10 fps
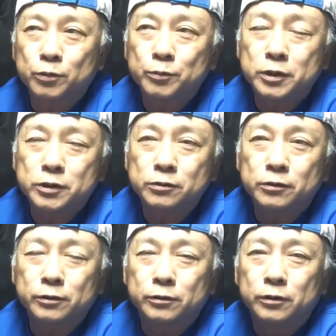僕も一
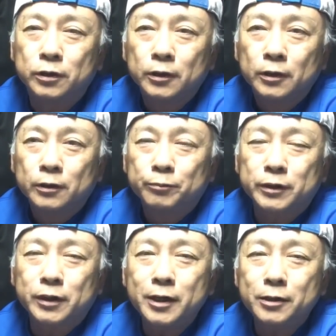応あの、まあ、
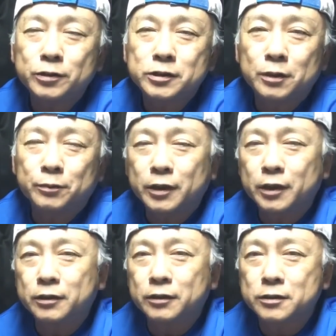大都市でもな
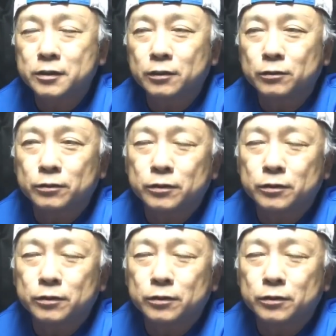いんですけど、